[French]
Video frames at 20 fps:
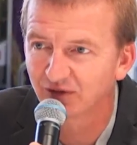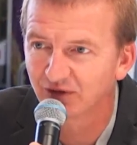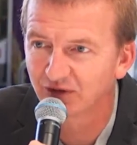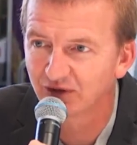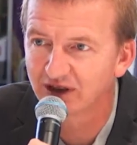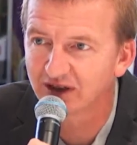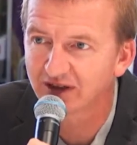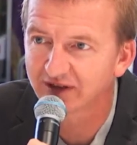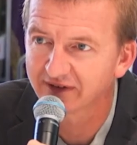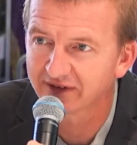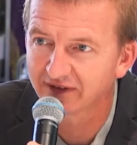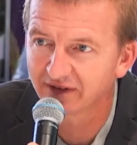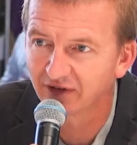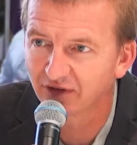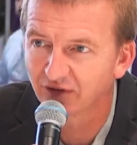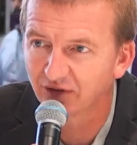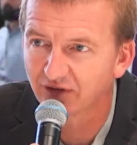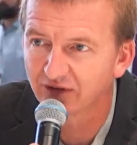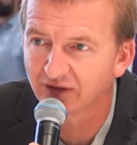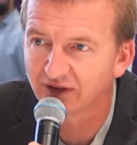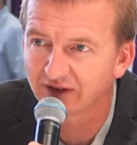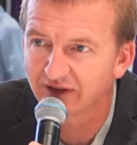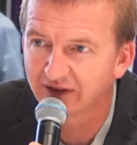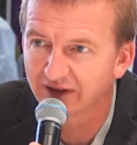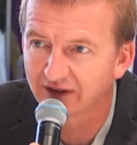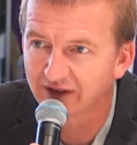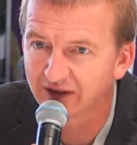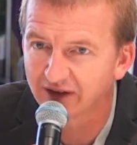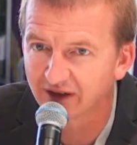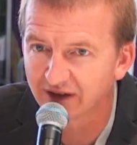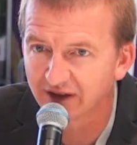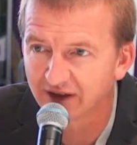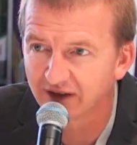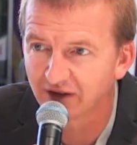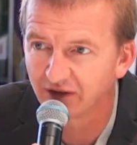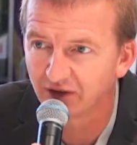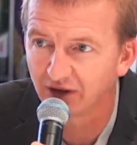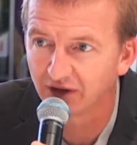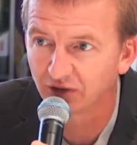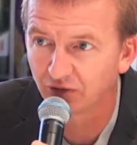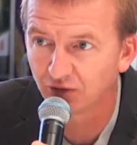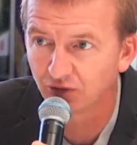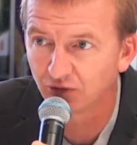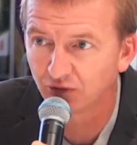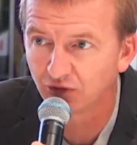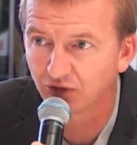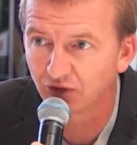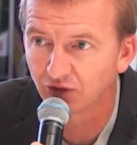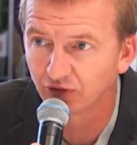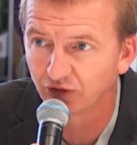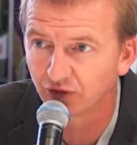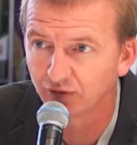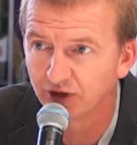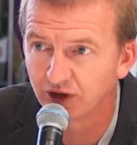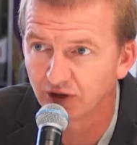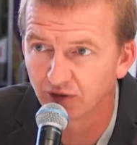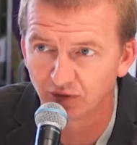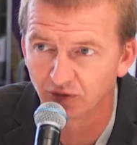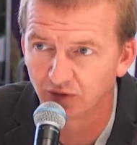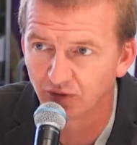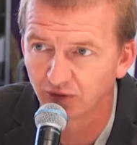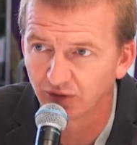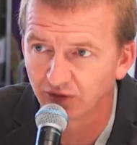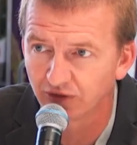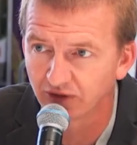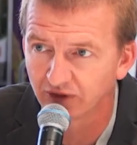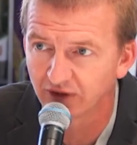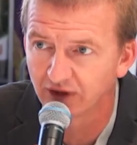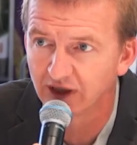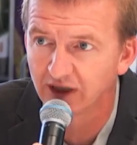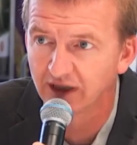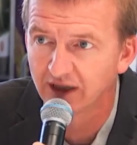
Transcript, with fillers: Delair, c'est une société créée à Toulouse en 2011